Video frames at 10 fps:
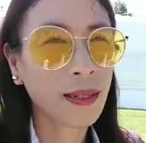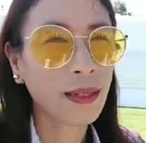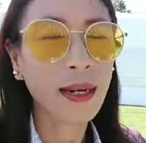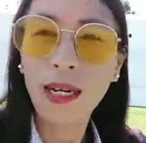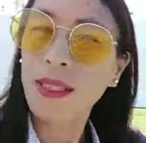
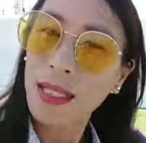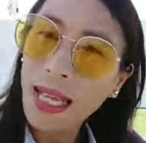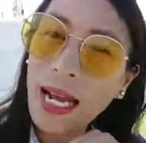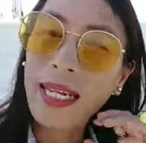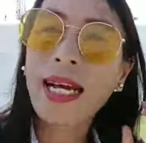เรื่องราว
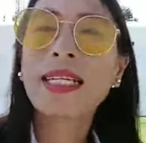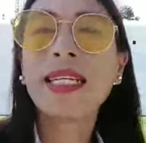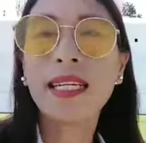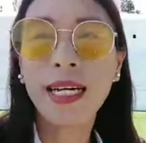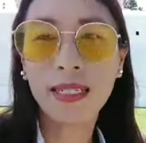ต่างๆในอ
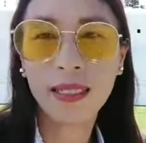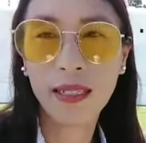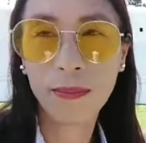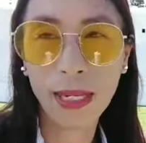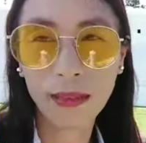ดีตอ่ะ
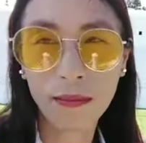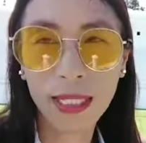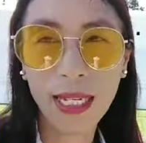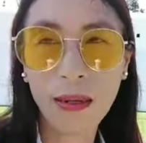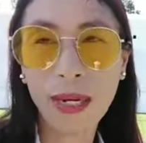มันไม่
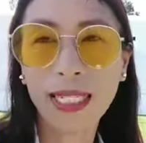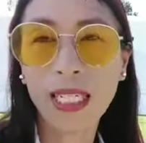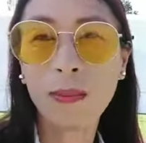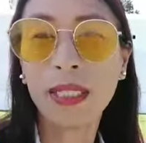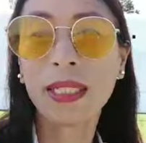สามารถจะ
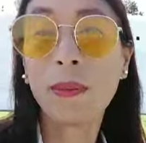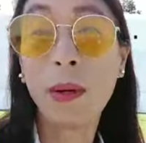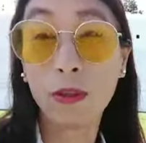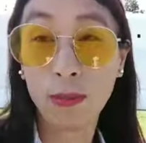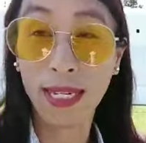เอามาเทียบกั
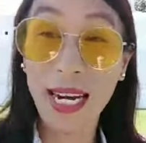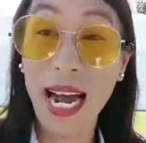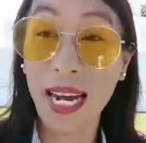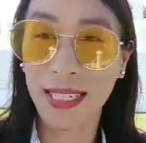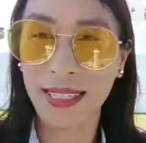บปัจจุบัน
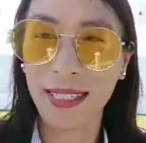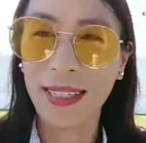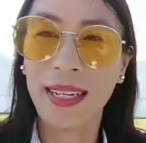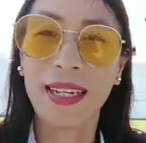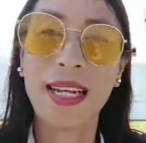ได้
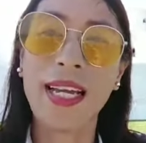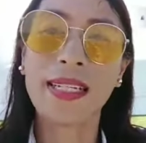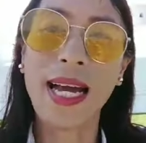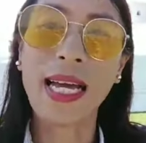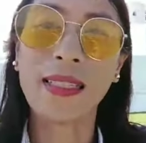ในเห
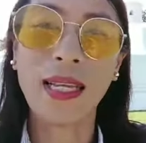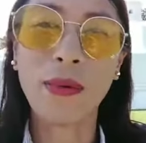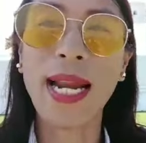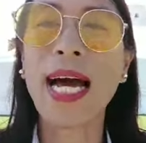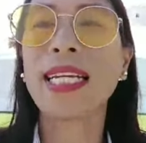ตุการณ์ใน
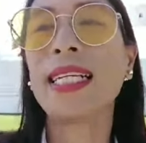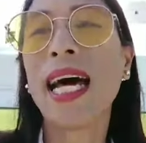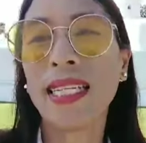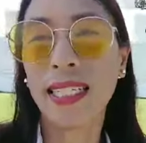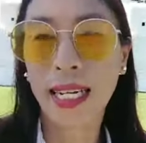เวลา
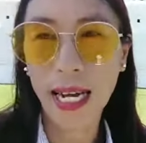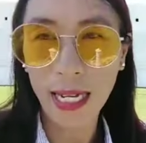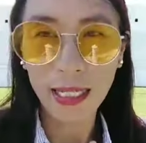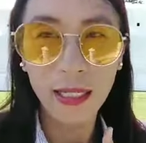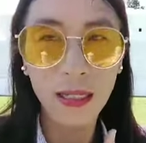นั้นๆเนี่ยนะคะ
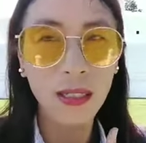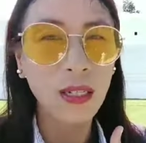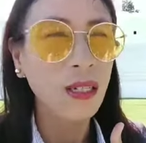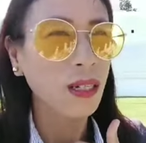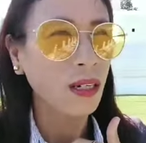
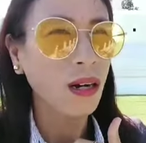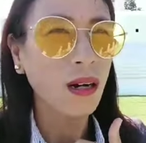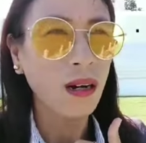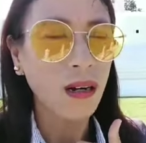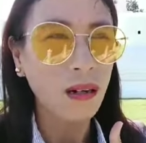ก็
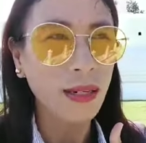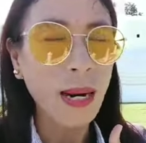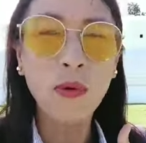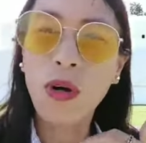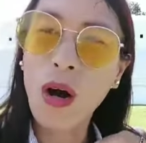กา
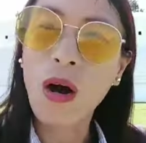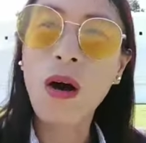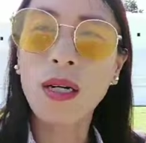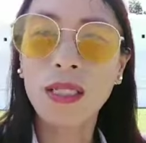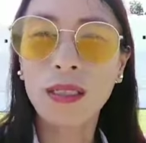รปกครอ
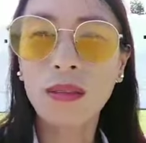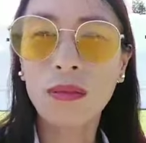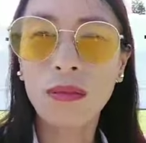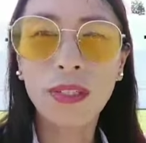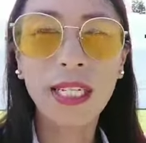งหรือ
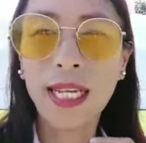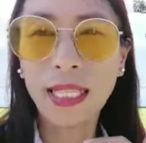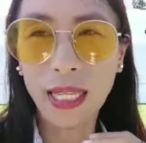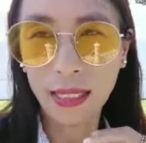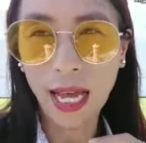วิธีการ
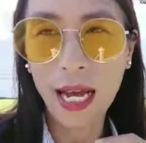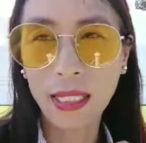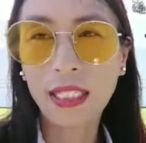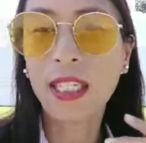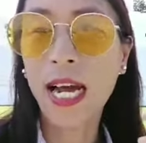ต่า
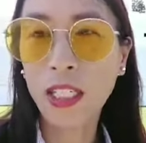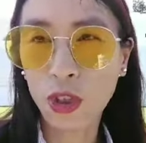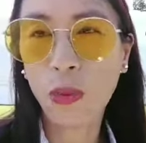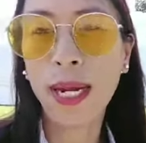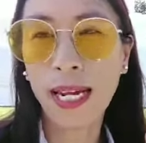งๆที่ใช้ใน
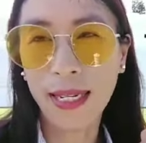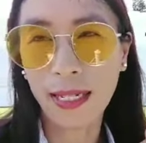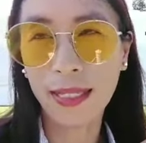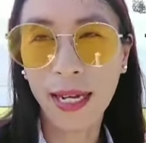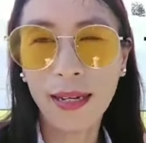ช่วงเวลานั้
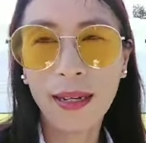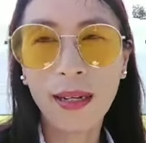นเนี่ย